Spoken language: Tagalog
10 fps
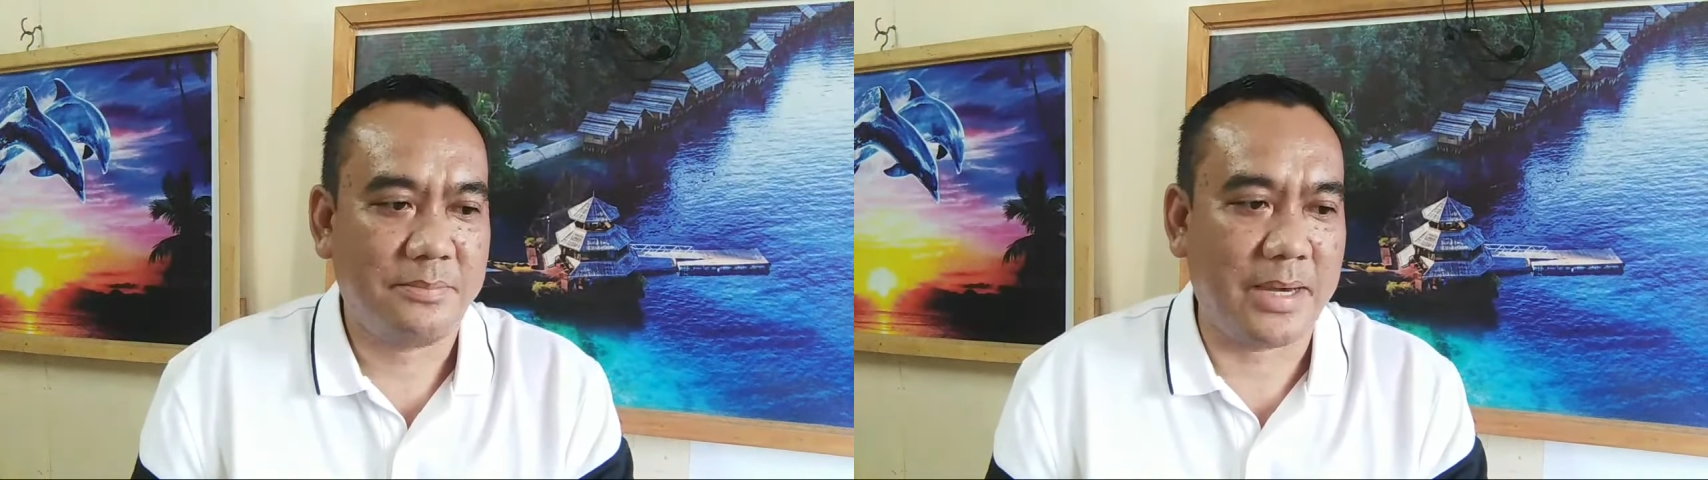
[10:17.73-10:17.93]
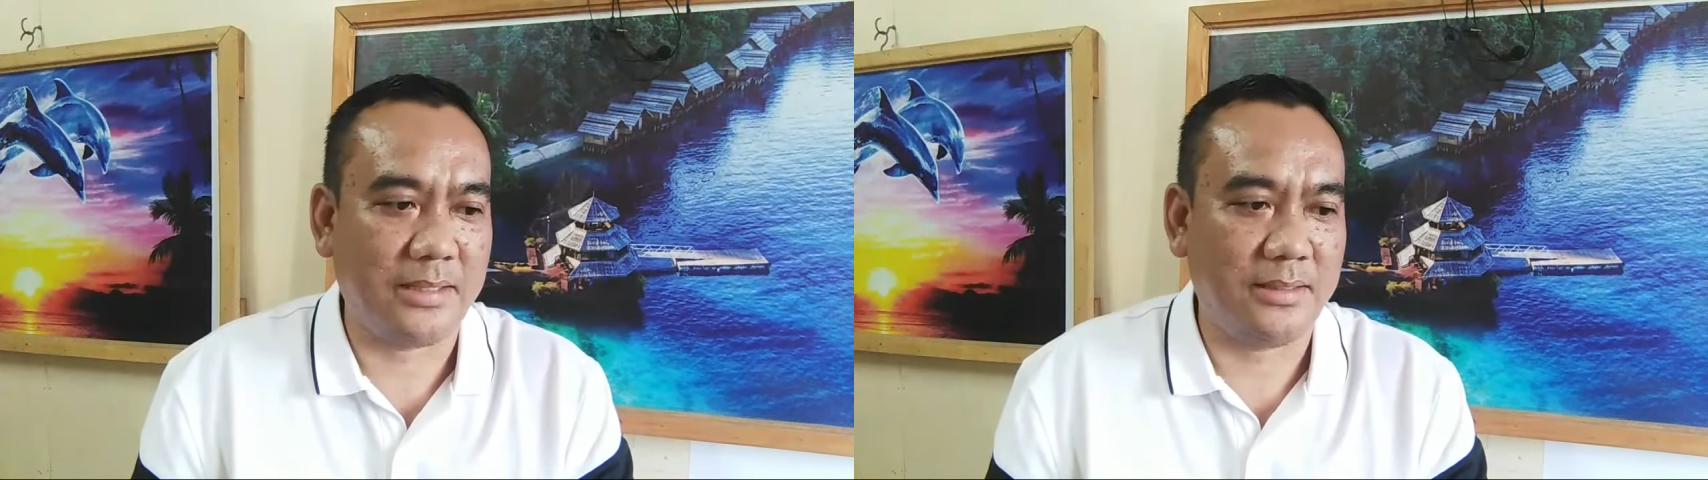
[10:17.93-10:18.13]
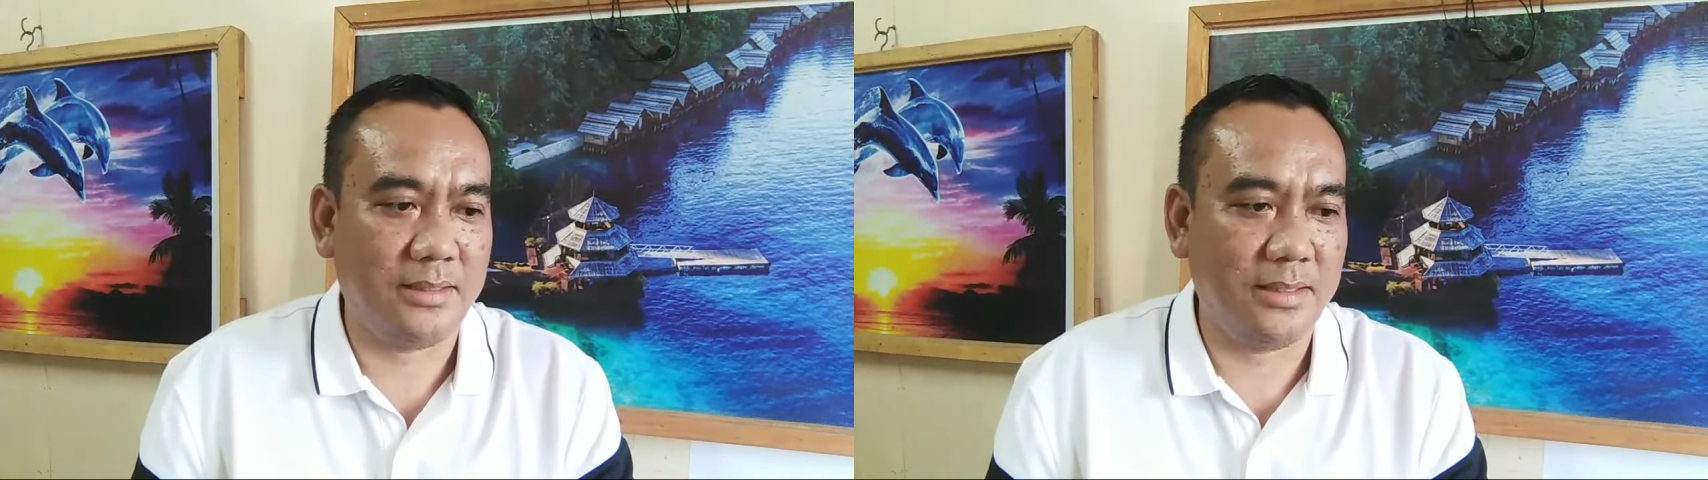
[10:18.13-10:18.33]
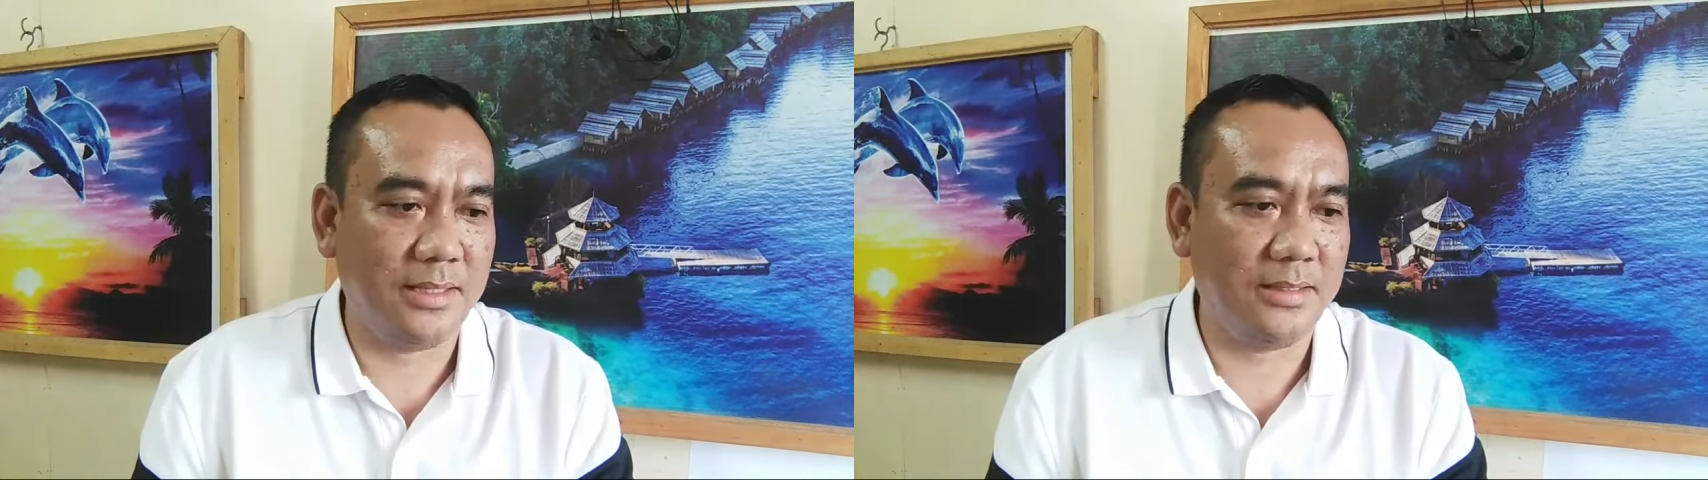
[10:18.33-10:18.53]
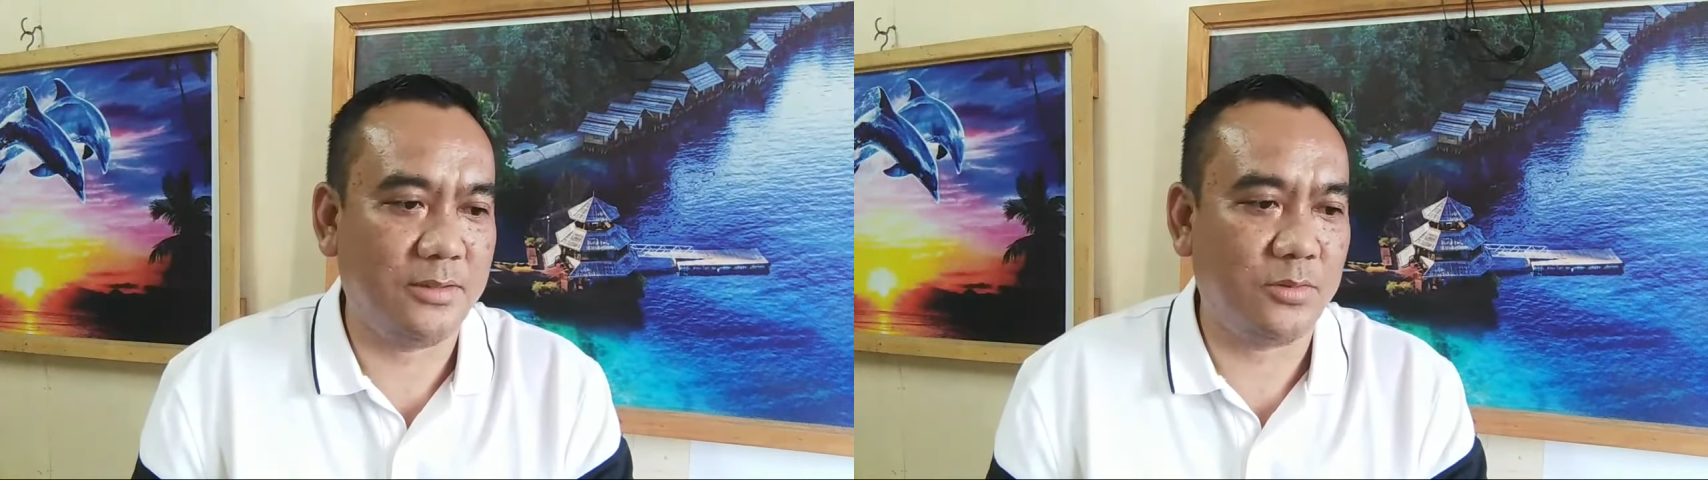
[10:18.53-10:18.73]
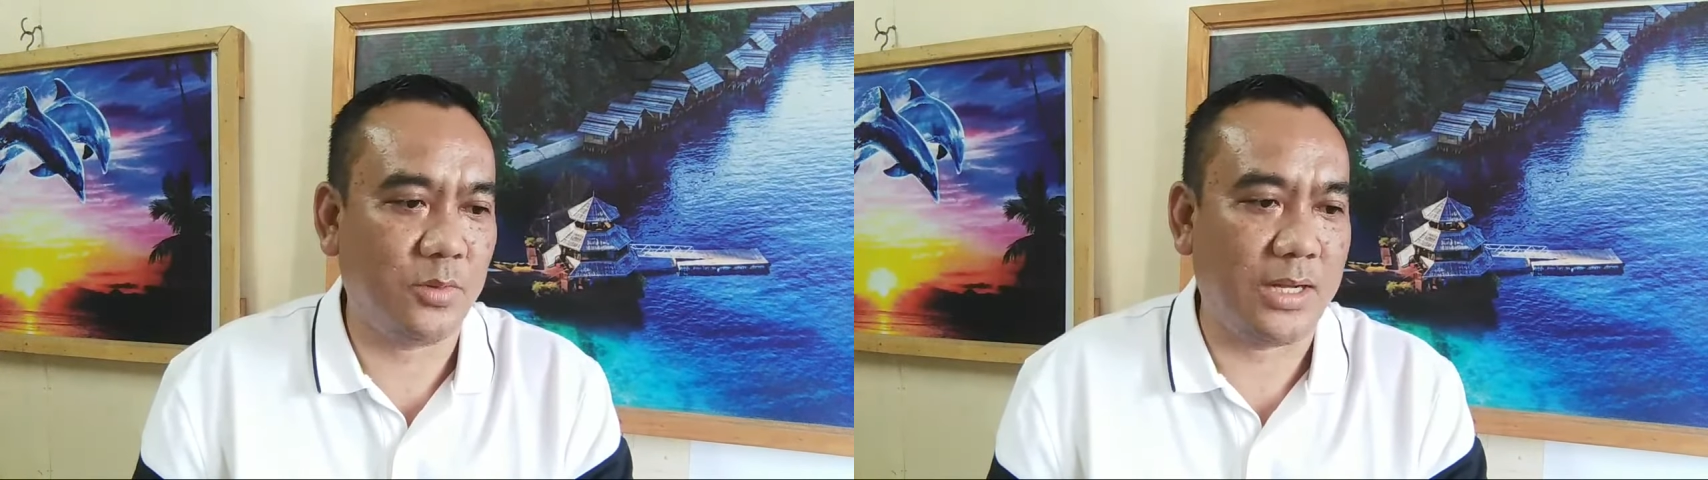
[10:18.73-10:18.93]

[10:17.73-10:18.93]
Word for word: might lead to